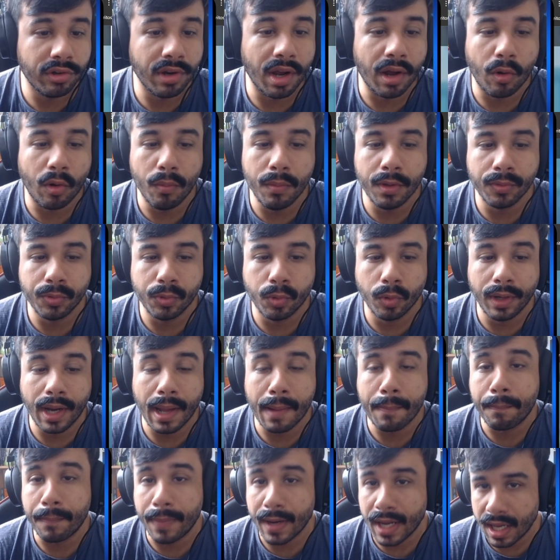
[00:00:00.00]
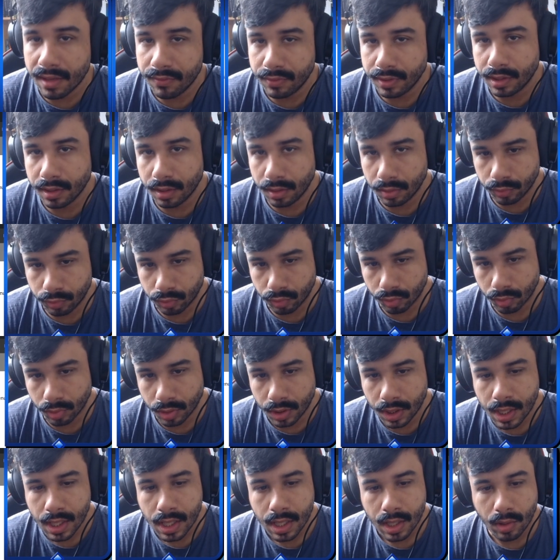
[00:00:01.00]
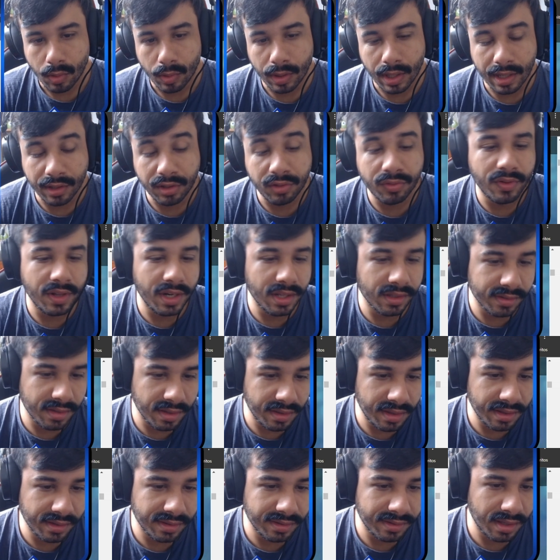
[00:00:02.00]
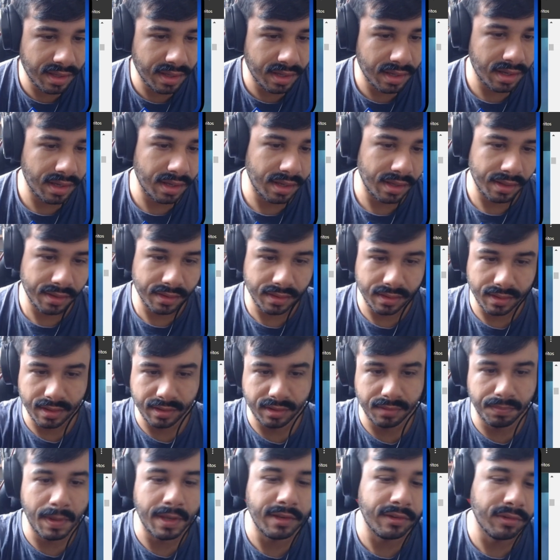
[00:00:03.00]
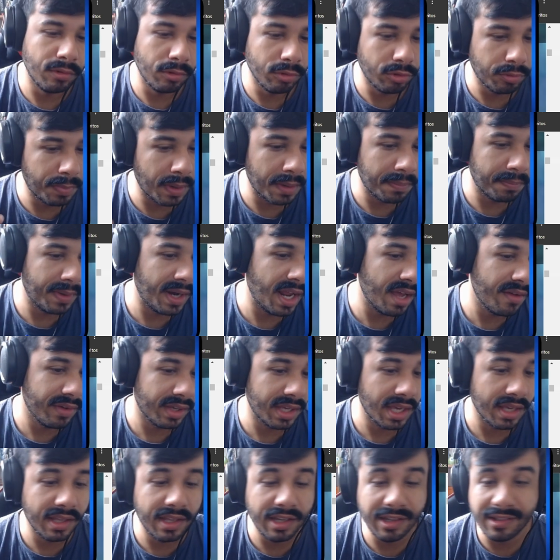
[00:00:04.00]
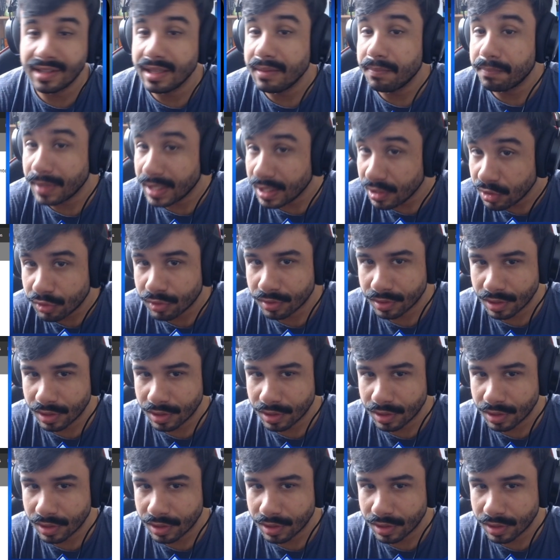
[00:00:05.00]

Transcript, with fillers: já comentou na prévia que lançou. A diferença dessa, desse patch note pra prévia é que aqui a gente tem print